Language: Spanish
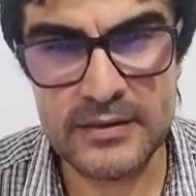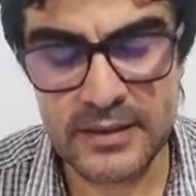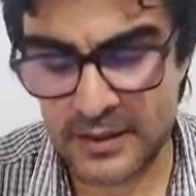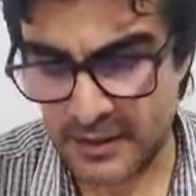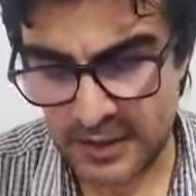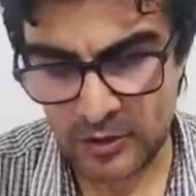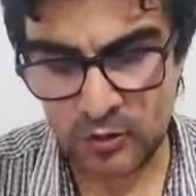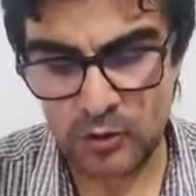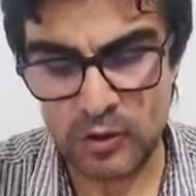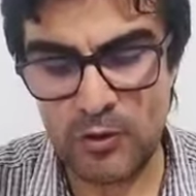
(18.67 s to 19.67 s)
si
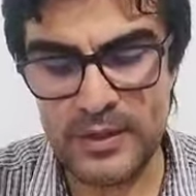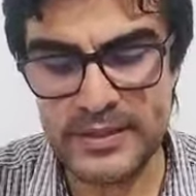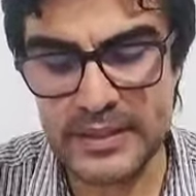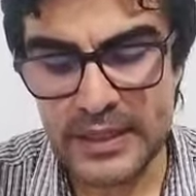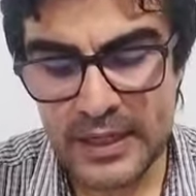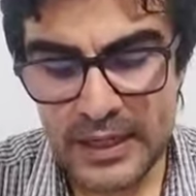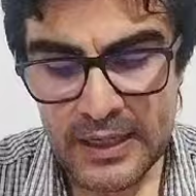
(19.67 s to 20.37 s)
esto continuaba así.